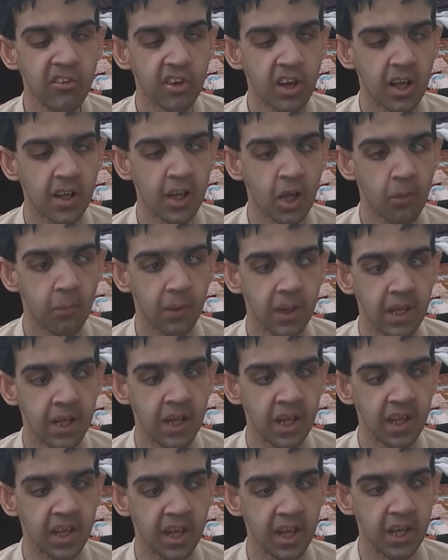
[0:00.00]
ने शानदार
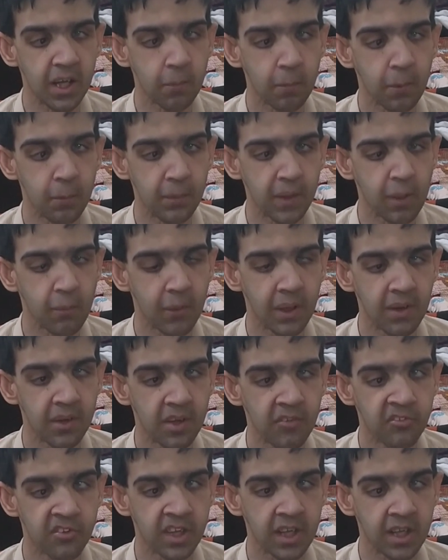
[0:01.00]
इनिंग खेली फिफ्टी वन
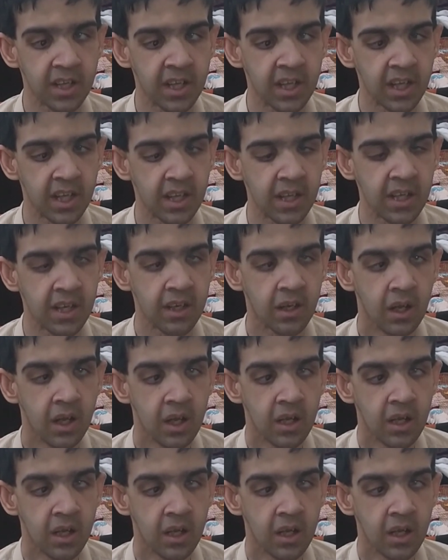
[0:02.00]
रन की इनिंग खेली